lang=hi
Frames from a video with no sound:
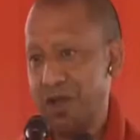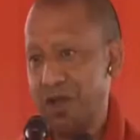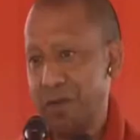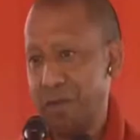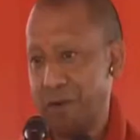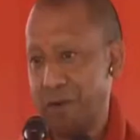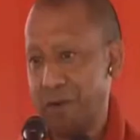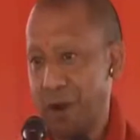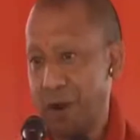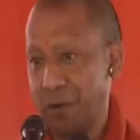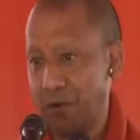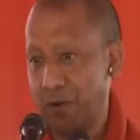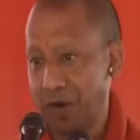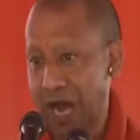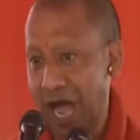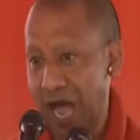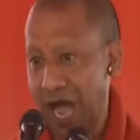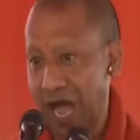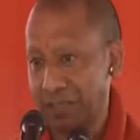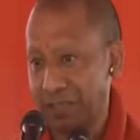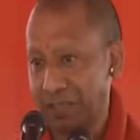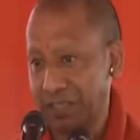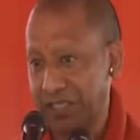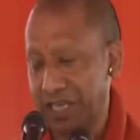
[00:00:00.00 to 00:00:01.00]
प्रभु
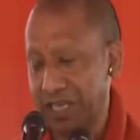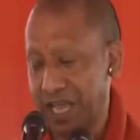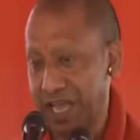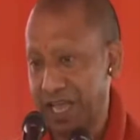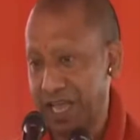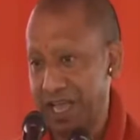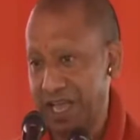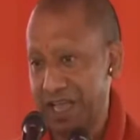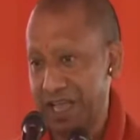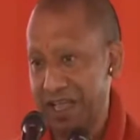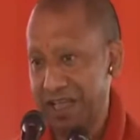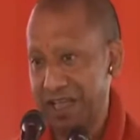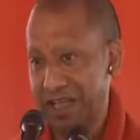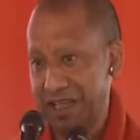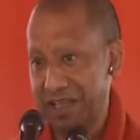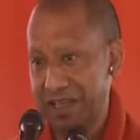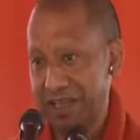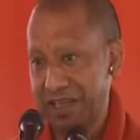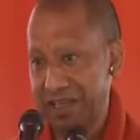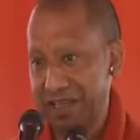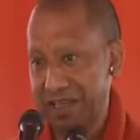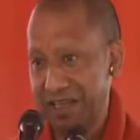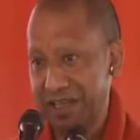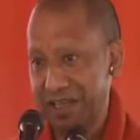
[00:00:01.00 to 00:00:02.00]
राम से
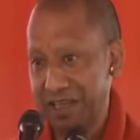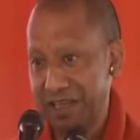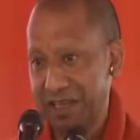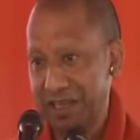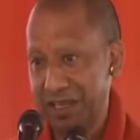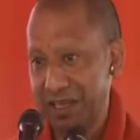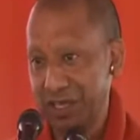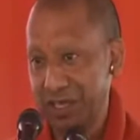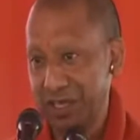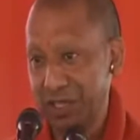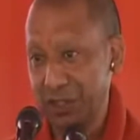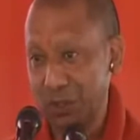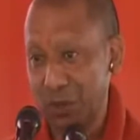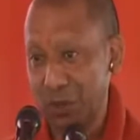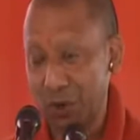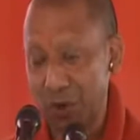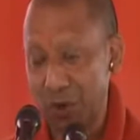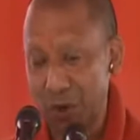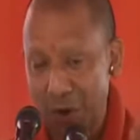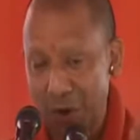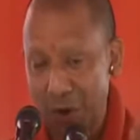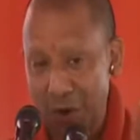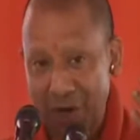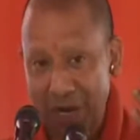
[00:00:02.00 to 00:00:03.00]
इस
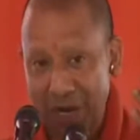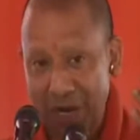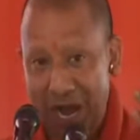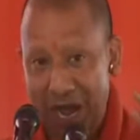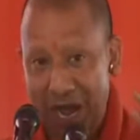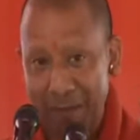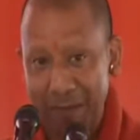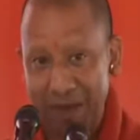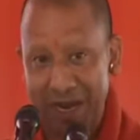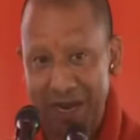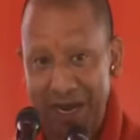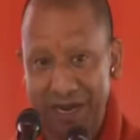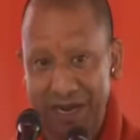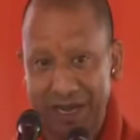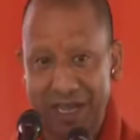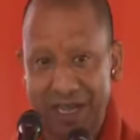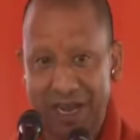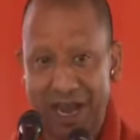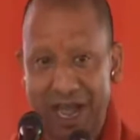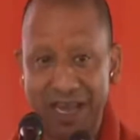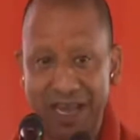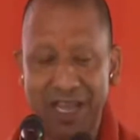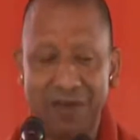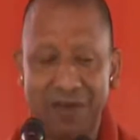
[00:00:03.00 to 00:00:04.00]
लोक का मिलन
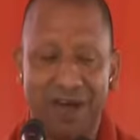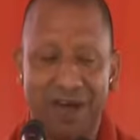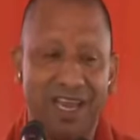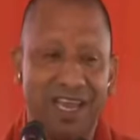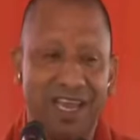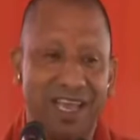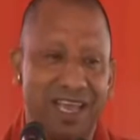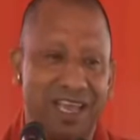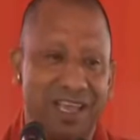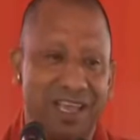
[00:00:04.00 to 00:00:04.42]
कराने वाले